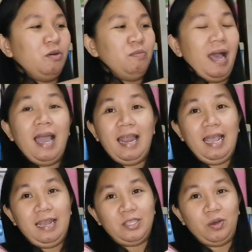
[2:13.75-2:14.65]
Kung
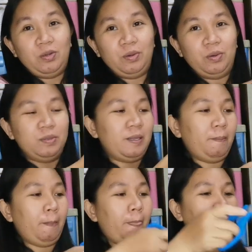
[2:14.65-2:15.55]
maaalala nyo, no,
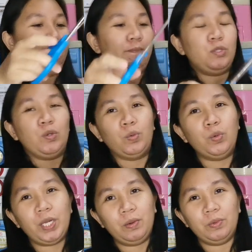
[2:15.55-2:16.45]
yung
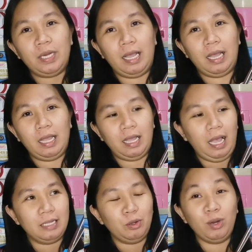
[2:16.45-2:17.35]
unang-una
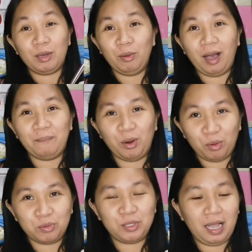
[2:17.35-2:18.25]
at huli kong
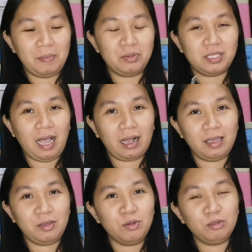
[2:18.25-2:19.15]
upload about sa
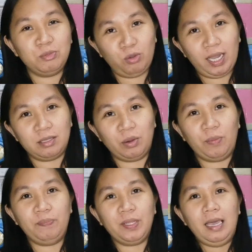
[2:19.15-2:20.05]
aking YouTube
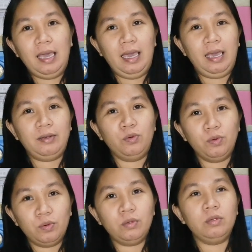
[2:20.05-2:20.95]
sweldo, eh,
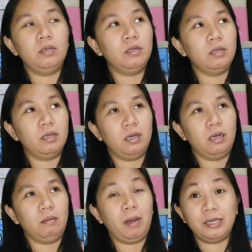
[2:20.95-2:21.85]
nung
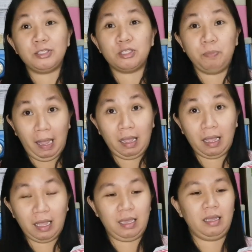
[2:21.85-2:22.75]
uh, March pa.
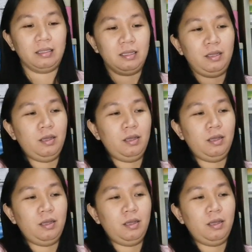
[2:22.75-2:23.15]
Ayan.